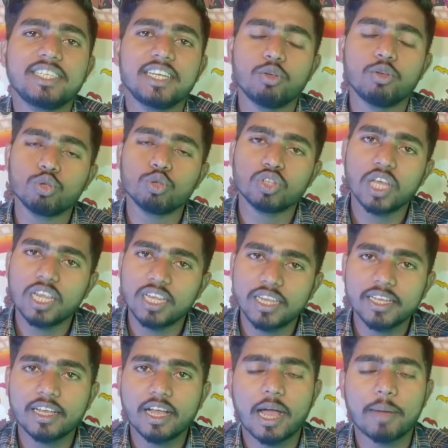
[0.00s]
करके उसका
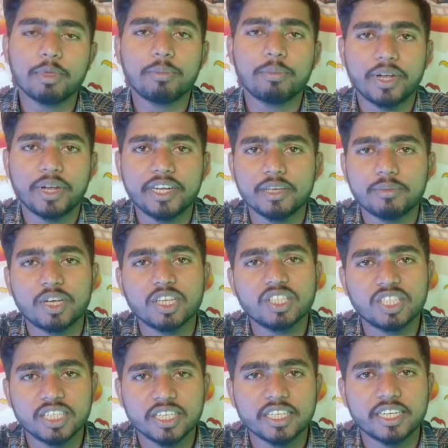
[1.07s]
लिंक आपके फ्रेंड के
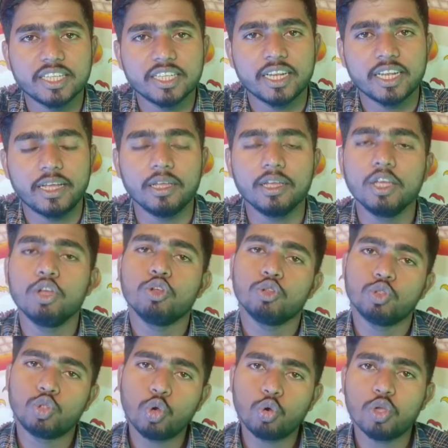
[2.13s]
पास शेयर कर देना है
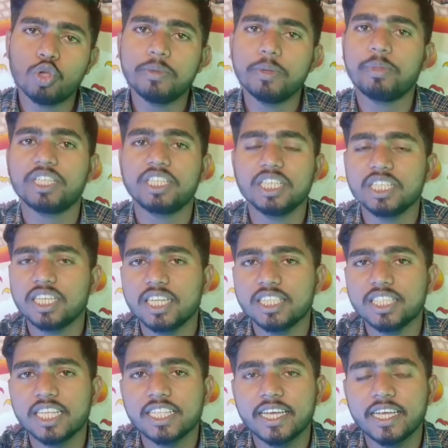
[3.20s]
जो कोई भी परचेज करना
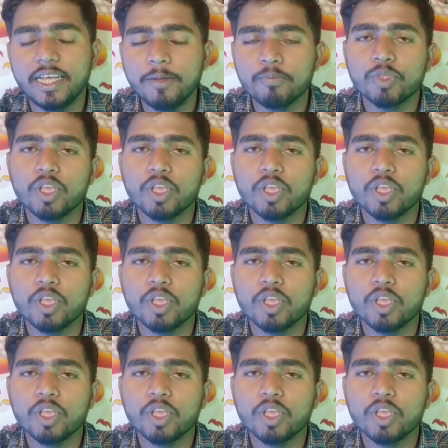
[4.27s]
चाहता है